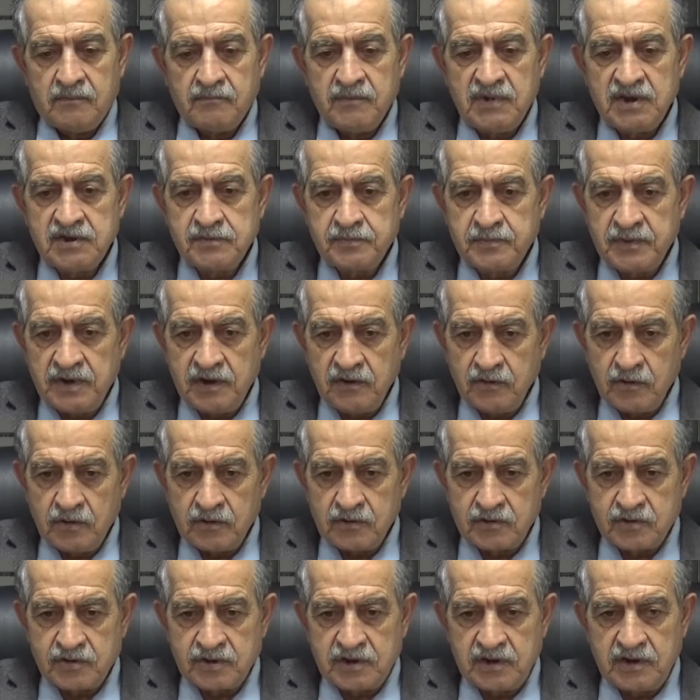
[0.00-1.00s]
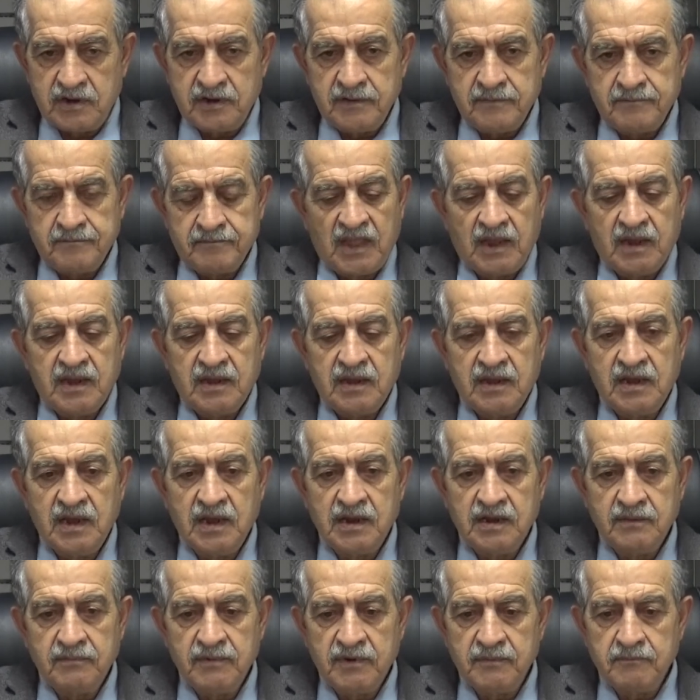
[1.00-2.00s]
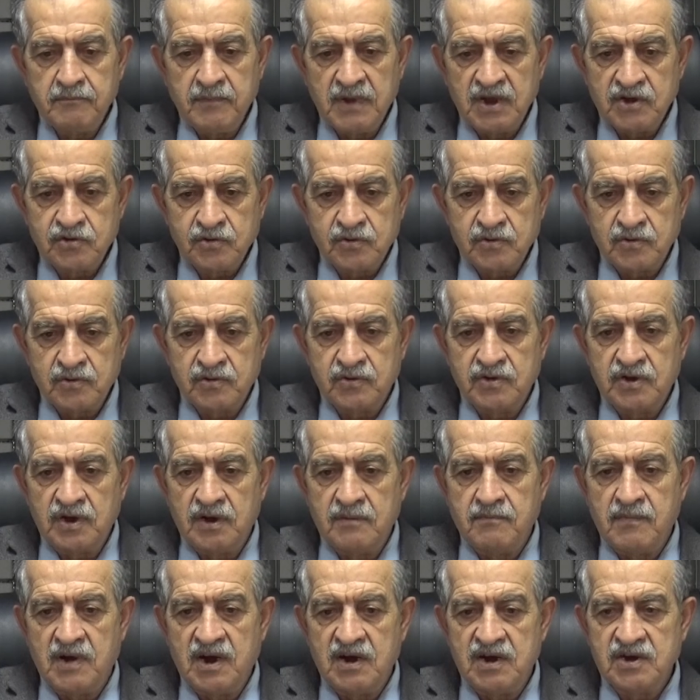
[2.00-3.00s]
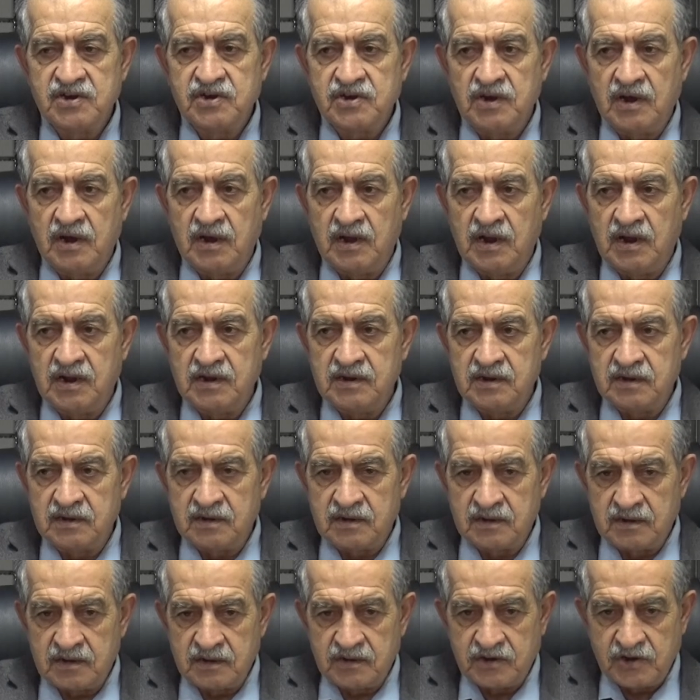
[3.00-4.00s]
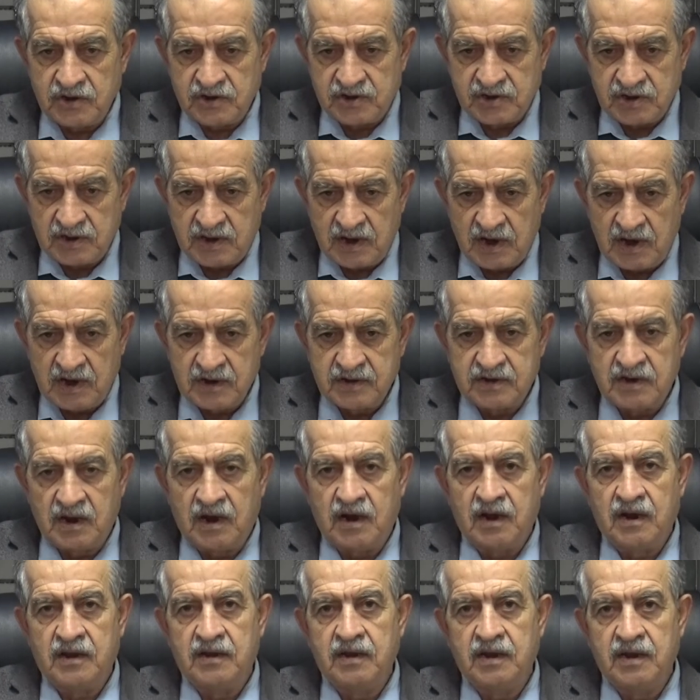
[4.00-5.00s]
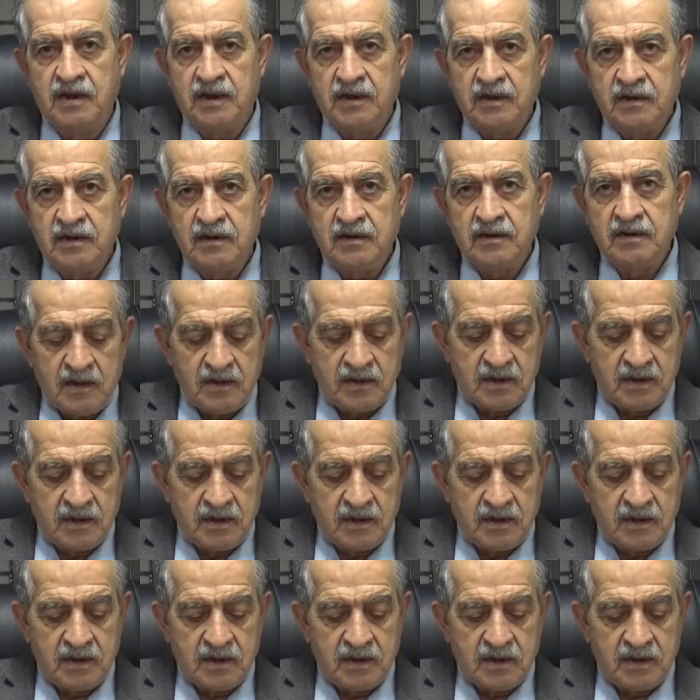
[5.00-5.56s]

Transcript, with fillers: Biz biliyoruz ki 7500 lira maaş alan kişiler dahi